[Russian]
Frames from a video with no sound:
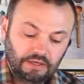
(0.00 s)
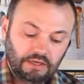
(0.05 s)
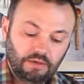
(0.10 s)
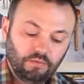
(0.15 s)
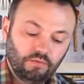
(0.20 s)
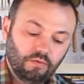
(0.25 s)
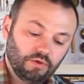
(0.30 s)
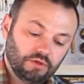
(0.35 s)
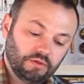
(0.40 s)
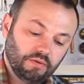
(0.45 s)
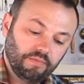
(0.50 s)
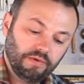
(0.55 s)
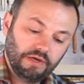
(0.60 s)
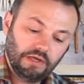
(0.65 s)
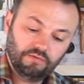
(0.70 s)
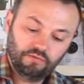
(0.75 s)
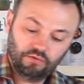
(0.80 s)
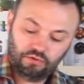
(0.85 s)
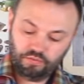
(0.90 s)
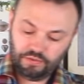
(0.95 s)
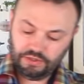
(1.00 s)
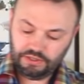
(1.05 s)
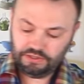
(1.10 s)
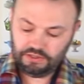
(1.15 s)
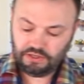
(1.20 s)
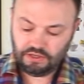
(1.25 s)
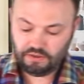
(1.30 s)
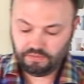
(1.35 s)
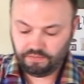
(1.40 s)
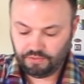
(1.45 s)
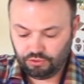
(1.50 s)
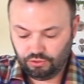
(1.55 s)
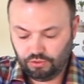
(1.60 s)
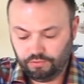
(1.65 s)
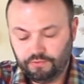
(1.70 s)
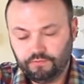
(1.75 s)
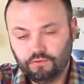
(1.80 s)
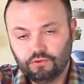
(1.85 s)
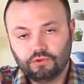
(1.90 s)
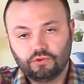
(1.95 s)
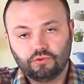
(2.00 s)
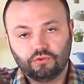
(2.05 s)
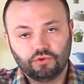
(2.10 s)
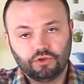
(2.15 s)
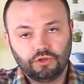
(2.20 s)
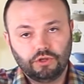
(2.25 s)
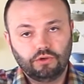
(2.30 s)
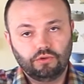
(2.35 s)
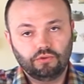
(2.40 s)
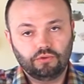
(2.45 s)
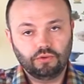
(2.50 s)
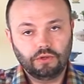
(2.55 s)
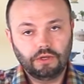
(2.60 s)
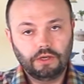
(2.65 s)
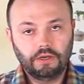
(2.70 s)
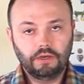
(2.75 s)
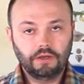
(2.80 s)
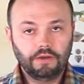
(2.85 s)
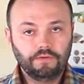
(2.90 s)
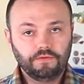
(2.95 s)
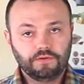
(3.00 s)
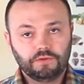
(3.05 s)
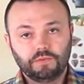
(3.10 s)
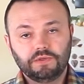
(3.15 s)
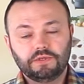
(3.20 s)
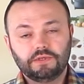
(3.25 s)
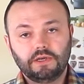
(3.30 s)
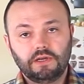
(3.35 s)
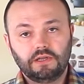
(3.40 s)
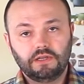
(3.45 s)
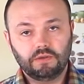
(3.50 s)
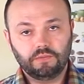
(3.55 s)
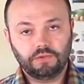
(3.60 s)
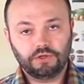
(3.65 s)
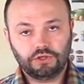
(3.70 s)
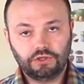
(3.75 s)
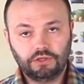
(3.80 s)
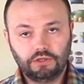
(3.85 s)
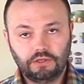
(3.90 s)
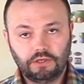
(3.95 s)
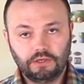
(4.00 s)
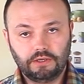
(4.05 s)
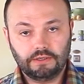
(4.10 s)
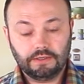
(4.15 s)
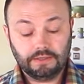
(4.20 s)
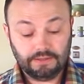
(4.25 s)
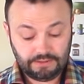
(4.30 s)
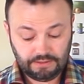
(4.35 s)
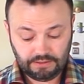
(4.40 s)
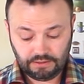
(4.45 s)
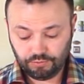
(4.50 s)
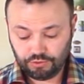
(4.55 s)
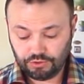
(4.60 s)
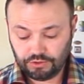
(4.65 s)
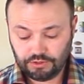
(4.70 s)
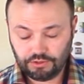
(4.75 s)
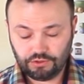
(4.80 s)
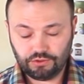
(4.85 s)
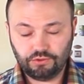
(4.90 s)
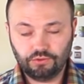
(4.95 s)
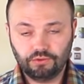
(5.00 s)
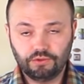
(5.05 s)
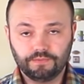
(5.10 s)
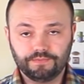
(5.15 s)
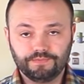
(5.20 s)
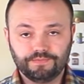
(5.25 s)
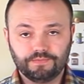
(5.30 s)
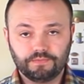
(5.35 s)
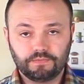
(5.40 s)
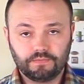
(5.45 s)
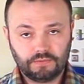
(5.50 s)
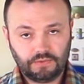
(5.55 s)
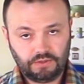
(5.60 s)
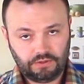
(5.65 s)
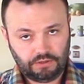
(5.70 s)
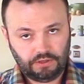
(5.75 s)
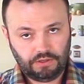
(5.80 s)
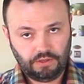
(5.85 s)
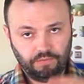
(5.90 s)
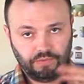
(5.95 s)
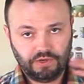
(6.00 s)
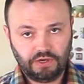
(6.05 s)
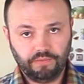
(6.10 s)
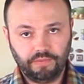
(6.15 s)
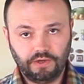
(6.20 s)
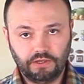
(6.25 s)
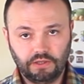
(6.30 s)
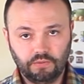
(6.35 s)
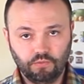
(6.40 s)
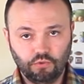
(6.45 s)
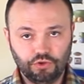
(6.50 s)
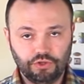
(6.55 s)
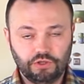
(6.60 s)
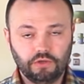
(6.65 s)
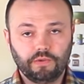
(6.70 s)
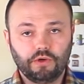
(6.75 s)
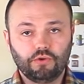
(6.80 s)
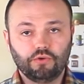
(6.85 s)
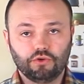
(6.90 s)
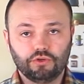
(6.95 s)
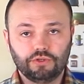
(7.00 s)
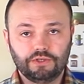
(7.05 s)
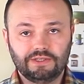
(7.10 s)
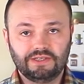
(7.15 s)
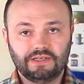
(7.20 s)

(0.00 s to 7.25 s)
таким образом обкалывают мясо, потом его загружают в специальные машины с этим же рассолом, такие барабаны мощные, похожие на